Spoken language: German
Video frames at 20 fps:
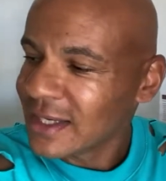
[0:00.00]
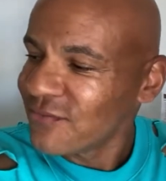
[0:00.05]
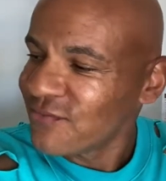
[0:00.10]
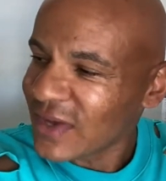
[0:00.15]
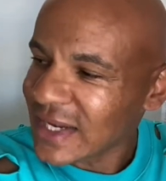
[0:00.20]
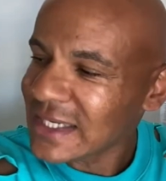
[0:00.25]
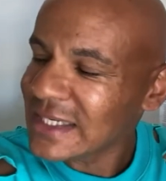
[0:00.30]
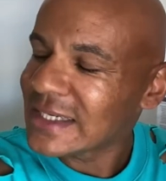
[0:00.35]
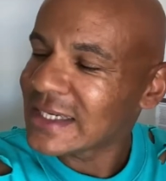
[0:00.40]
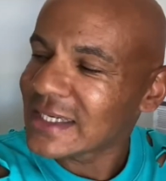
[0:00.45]

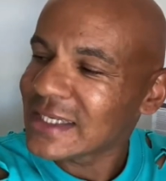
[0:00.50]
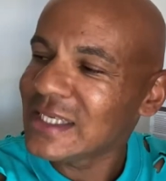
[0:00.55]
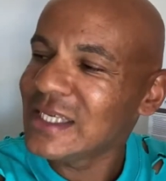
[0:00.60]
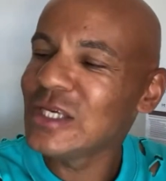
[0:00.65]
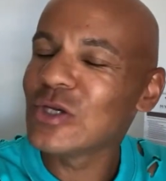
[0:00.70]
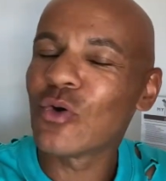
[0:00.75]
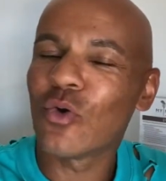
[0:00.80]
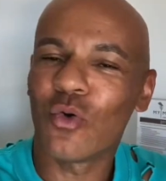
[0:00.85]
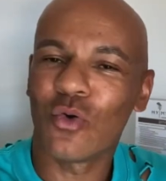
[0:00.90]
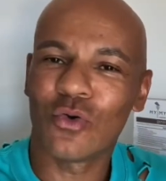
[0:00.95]
wenn die
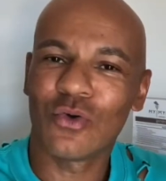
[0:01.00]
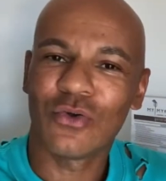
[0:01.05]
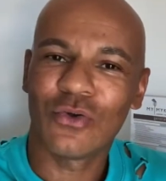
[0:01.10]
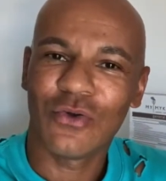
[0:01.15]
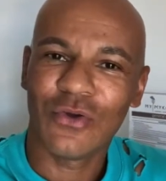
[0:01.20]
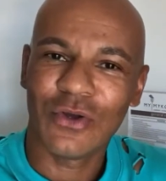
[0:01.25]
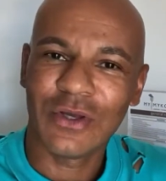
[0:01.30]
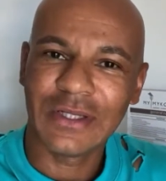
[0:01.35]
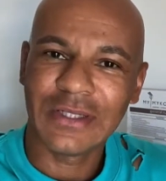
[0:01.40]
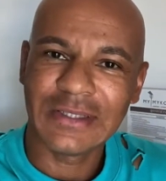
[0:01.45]
Regierung
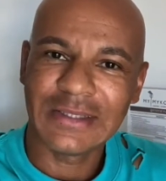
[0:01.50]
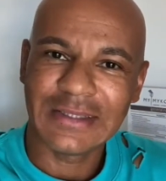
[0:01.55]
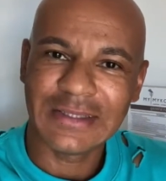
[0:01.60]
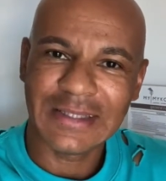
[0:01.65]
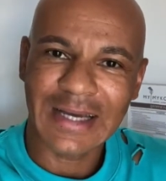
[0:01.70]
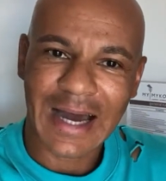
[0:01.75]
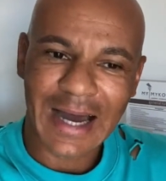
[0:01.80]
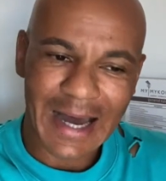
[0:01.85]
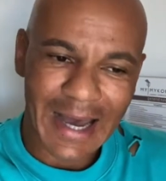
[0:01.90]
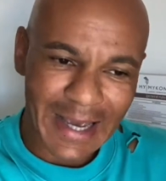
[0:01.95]

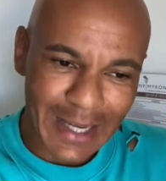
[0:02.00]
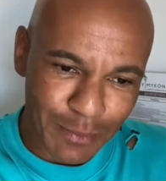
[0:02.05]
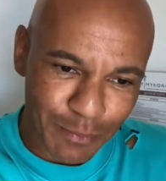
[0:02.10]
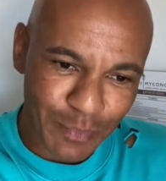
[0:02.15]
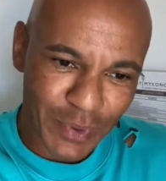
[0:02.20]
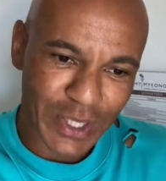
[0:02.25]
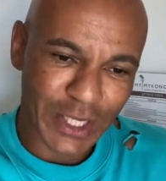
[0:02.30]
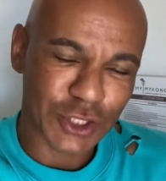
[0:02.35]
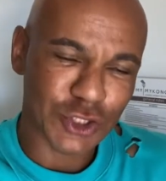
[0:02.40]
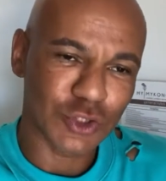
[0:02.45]
da
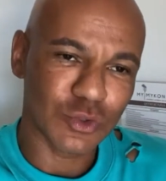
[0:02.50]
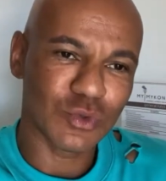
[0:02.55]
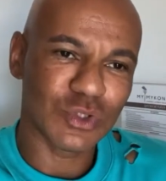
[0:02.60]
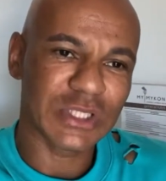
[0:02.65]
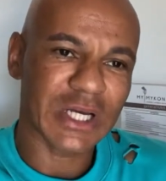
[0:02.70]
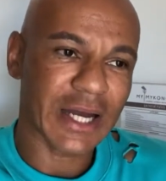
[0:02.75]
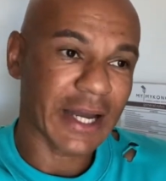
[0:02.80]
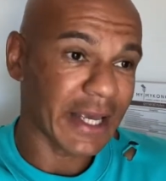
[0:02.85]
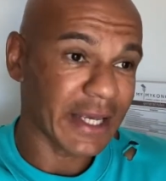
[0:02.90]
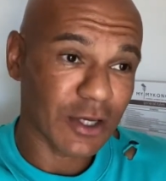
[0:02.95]
reinpreschen und
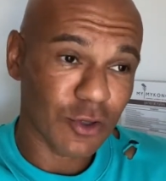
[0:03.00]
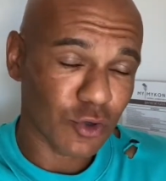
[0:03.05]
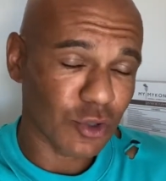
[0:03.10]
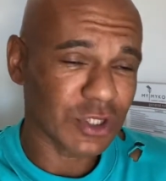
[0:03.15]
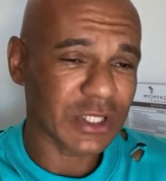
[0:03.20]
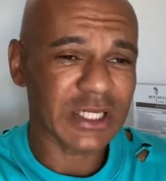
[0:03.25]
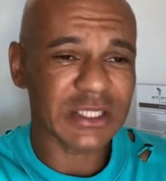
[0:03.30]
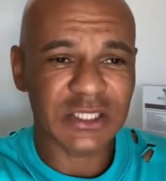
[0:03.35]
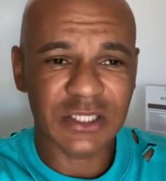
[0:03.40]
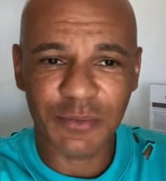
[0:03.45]
sagen, hey, ihr
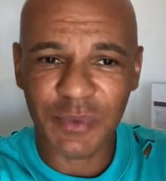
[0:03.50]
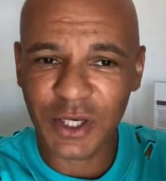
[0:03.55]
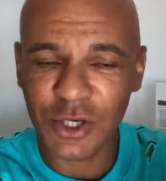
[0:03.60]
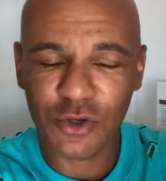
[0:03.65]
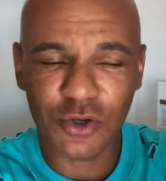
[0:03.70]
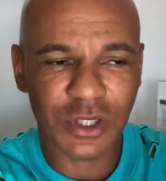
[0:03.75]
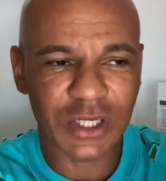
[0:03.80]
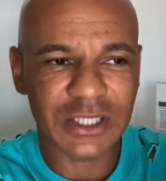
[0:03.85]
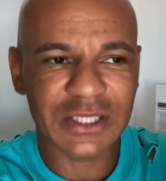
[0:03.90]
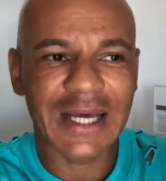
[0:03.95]
könnt das nicht mehr,
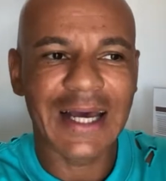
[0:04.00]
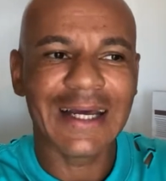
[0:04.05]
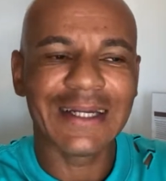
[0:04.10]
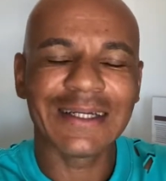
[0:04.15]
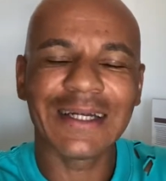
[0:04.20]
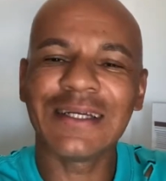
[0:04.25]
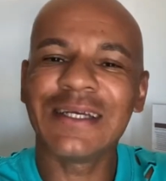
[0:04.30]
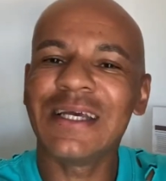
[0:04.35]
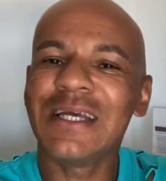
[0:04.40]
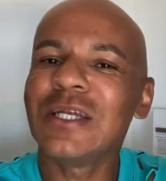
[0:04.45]
ihr könnt das,
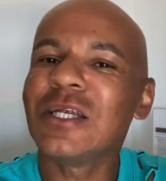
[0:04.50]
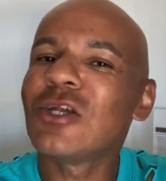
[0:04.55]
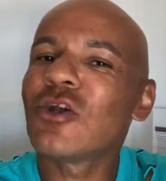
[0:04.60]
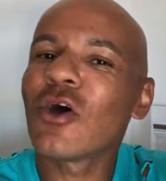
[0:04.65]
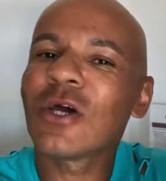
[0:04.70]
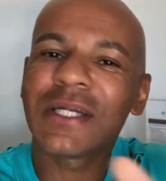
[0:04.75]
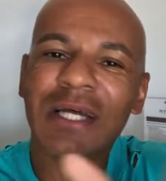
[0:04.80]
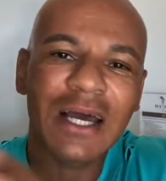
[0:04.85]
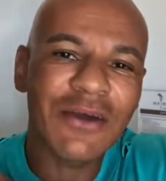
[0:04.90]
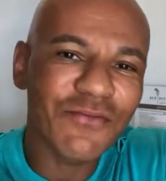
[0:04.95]
dann gehen die
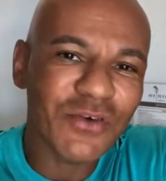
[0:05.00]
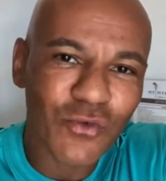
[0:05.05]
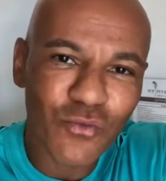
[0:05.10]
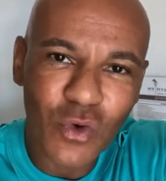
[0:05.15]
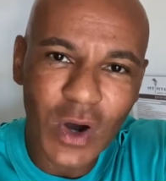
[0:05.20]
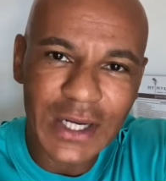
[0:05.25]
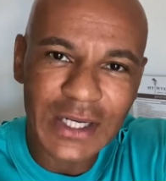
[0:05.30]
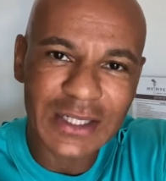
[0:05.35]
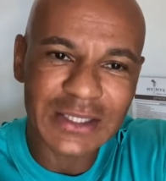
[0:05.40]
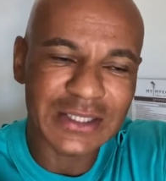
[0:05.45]
Leute einfach
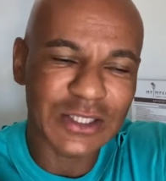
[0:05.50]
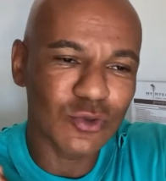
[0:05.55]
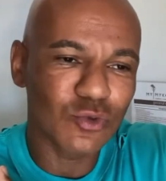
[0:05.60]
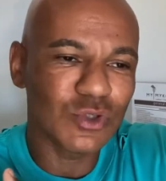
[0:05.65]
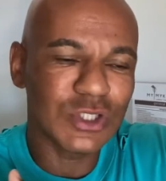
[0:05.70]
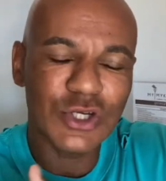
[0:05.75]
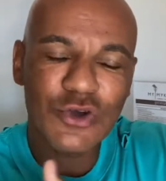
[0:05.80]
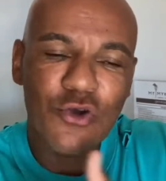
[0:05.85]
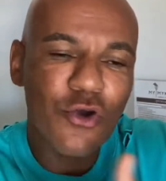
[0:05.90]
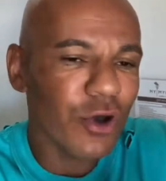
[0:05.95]
woanders hin
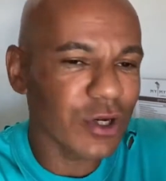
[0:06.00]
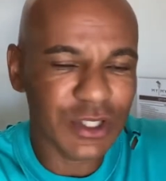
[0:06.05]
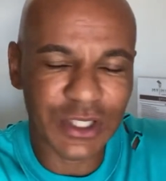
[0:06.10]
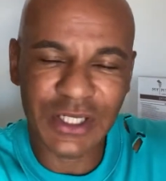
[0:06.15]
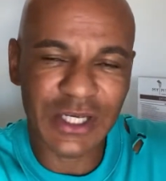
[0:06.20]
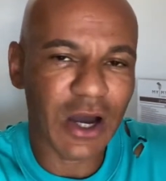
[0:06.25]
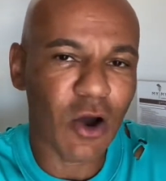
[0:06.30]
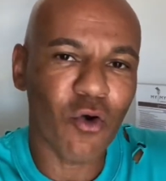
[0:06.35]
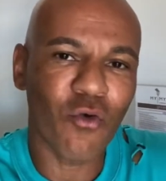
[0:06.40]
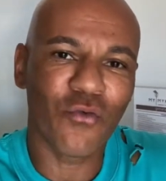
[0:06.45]
und die hören
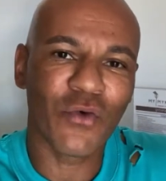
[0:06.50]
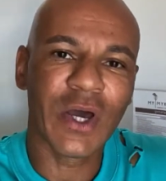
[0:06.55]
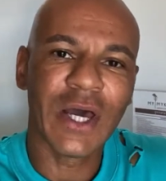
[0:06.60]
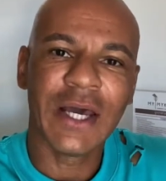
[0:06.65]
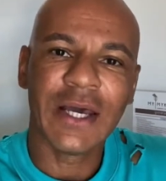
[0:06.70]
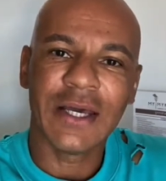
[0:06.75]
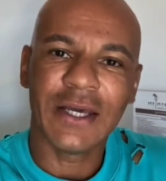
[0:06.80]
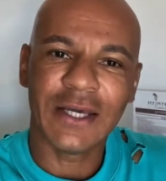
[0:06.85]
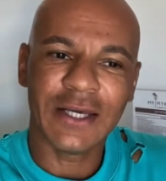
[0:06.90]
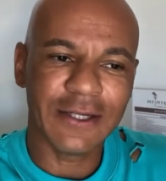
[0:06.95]
nicht auf.
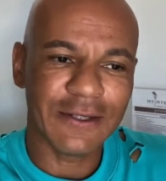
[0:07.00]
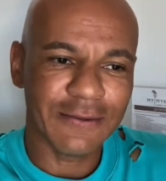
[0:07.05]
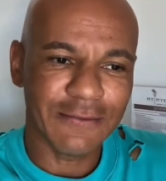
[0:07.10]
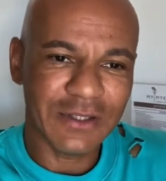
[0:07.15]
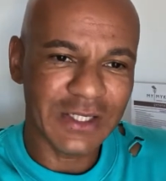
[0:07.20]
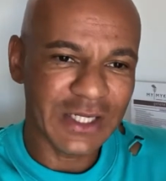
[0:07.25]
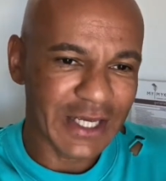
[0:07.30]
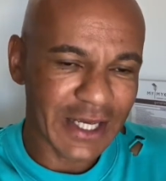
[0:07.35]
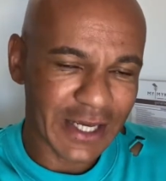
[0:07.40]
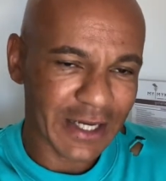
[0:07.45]
In
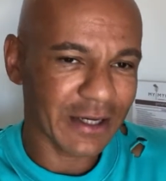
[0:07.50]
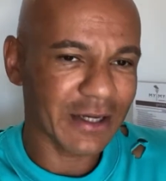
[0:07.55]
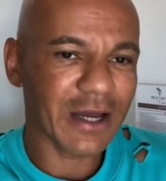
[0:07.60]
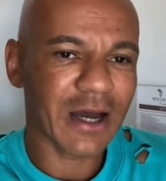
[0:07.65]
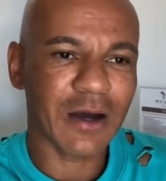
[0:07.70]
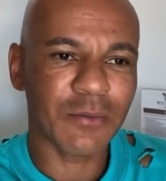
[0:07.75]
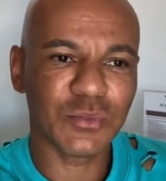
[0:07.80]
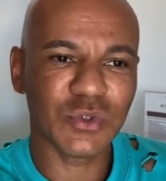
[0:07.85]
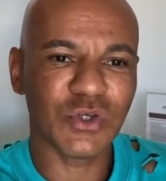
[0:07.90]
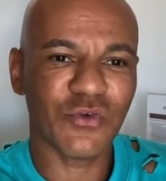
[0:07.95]

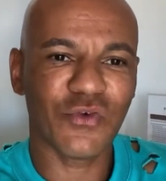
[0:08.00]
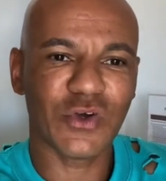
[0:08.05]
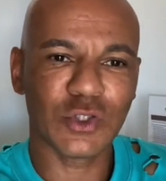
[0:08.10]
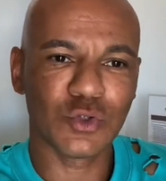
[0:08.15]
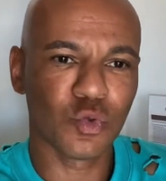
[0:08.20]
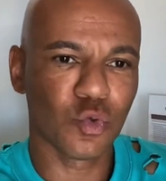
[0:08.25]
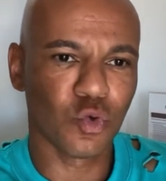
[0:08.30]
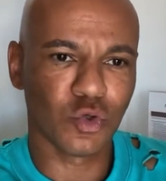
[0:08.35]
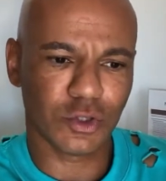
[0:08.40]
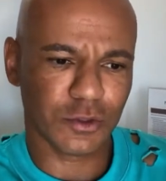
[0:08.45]
Nigeria haben sie
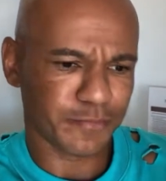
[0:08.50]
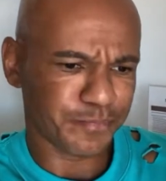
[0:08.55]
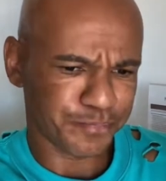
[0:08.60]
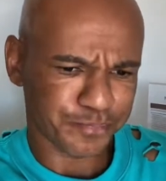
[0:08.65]
versucht,